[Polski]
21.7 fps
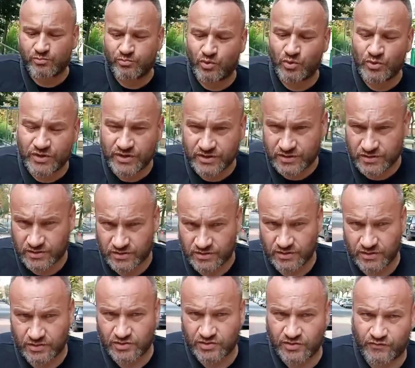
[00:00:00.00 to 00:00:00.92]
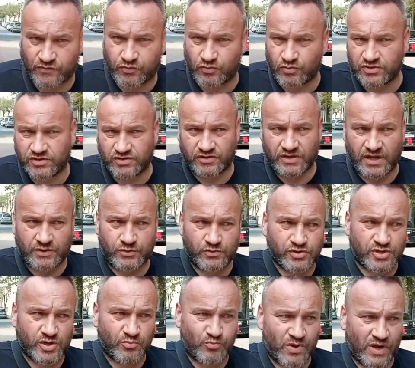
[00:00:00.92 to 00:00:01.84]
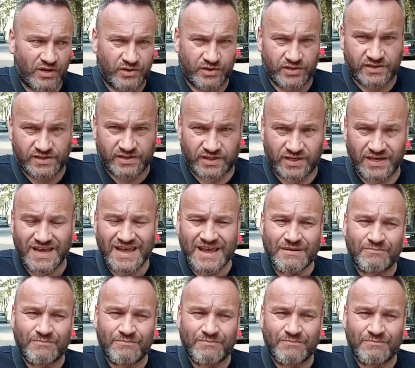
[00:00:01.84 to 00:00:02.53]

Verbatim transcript: policji, gdzie funkcjonariusze policji